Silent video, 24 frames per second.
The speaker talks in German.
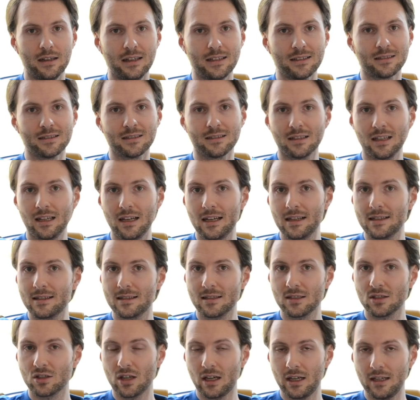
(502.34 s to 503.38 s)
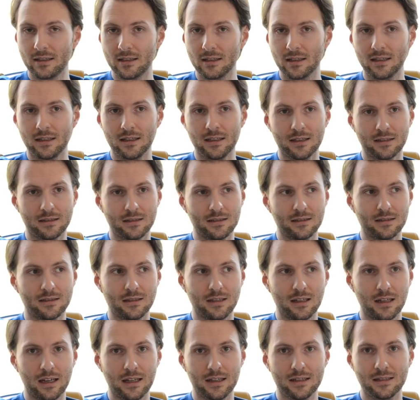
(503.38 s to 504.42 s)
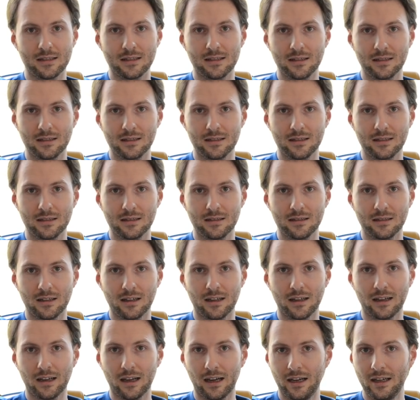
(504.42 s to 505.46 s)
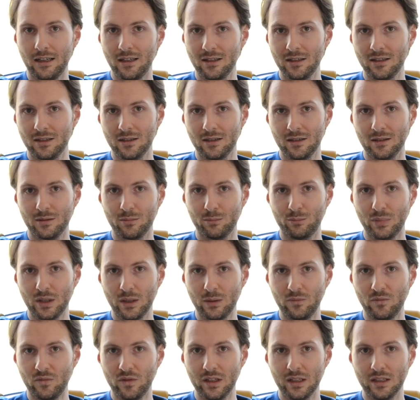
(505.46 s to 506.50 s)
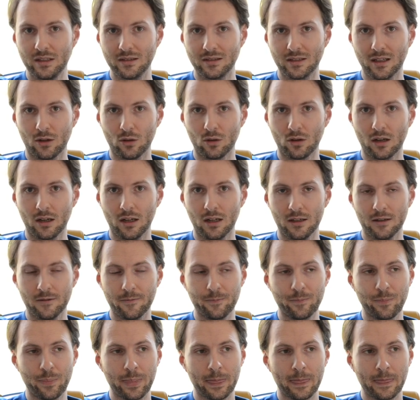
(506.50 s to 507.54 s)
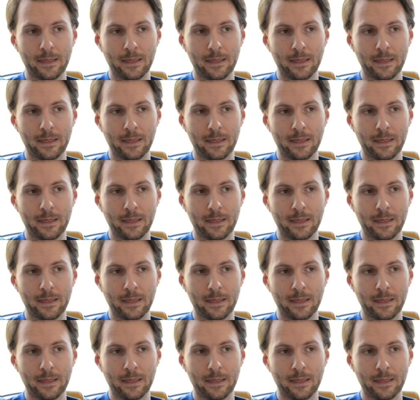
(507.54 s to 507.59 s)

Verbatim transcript: es ist der letzte Schalter, es ist der letzte reine BMW-Sauger,